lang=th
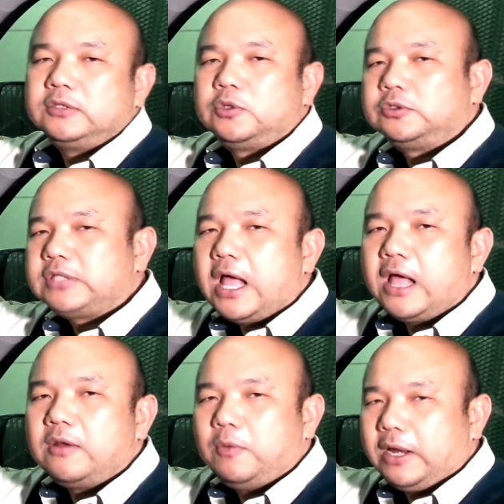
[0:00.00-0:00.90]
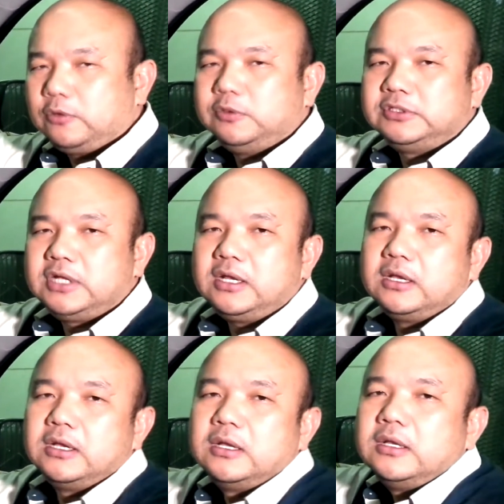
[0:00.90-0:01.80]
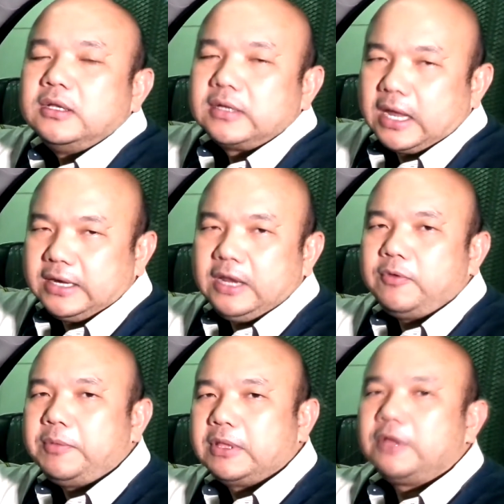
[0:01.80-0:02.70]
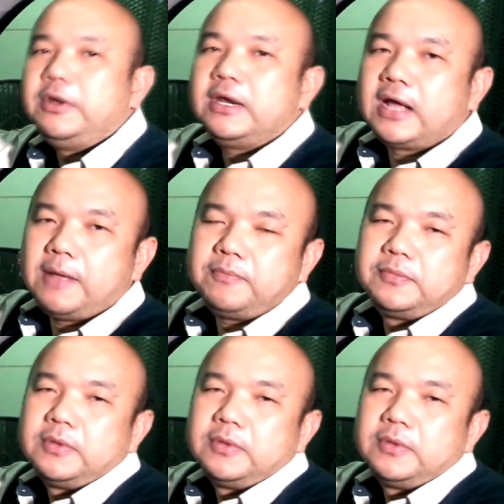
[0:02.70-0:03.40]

Toyota Land Cruiser คันนี้ไว้เพียงเท่านี้นะครับ